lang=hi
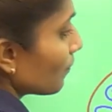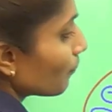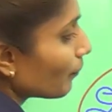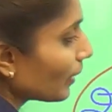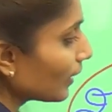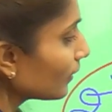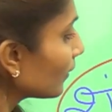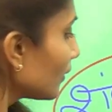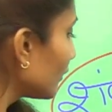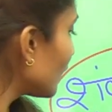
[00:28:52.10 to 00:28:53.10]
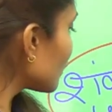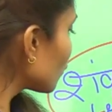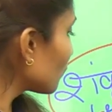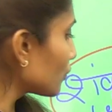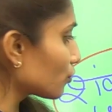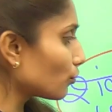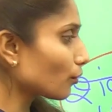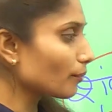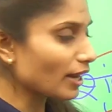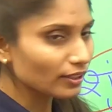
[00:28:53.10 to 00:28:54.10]
मेन दस उपनिषदों के
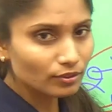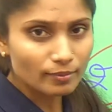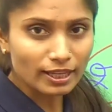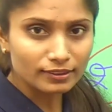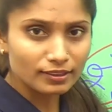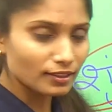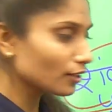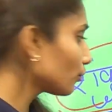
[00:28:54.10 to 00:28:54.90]
बारे में बात की है तो